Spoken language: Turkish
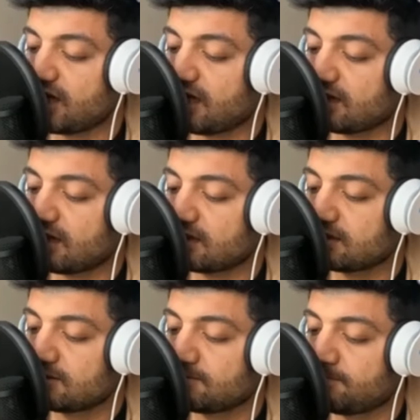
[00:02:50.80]
Hani
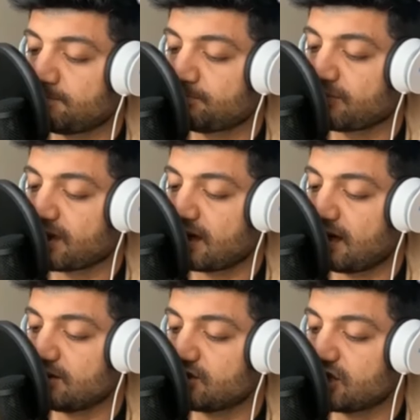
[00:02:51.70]
ceylanların,
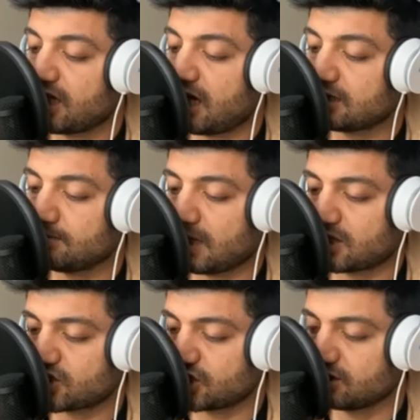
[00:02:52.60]
hani
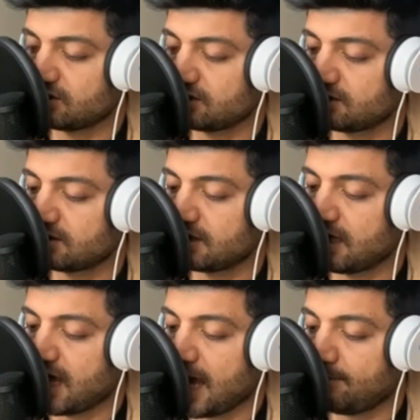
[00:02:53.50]
cihat marşın,
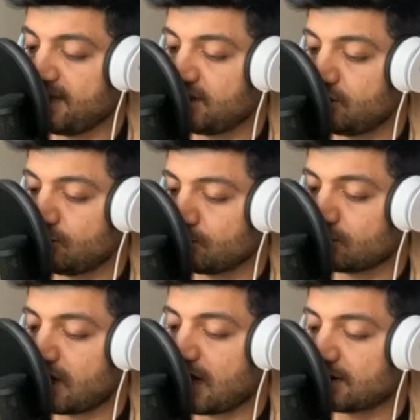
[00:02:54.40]
bir
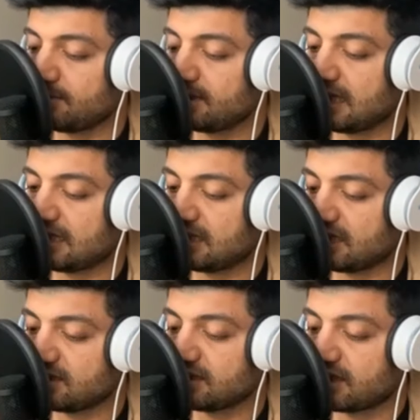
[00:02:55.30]
yumruk
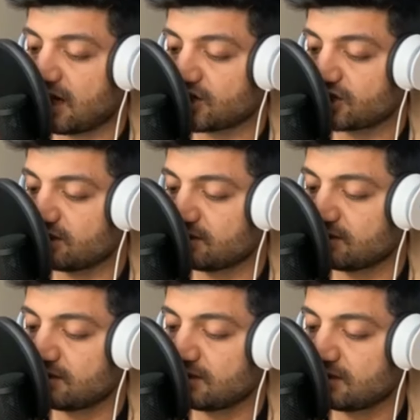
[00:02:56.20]
harbinden nasıl
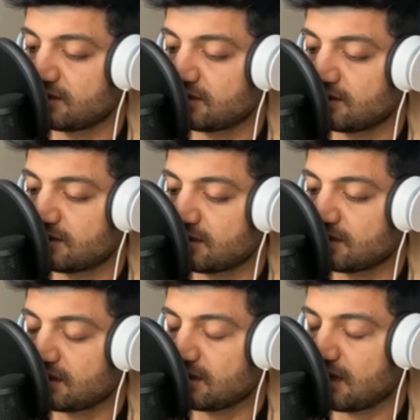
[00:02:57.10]
kaçtın?
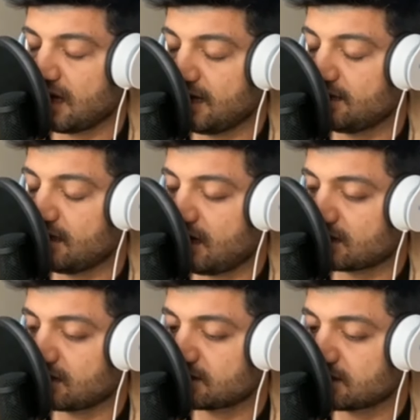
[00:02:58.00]

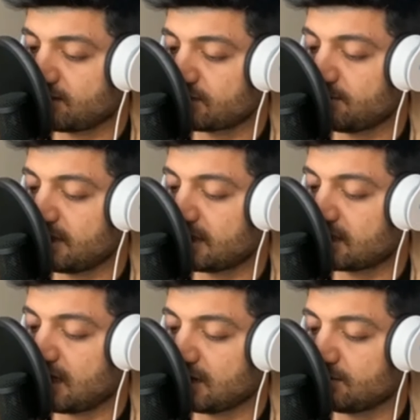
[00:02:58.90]
En arka
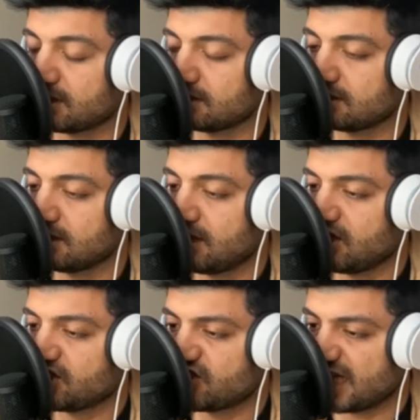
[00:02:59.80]
safta bile kalmadın,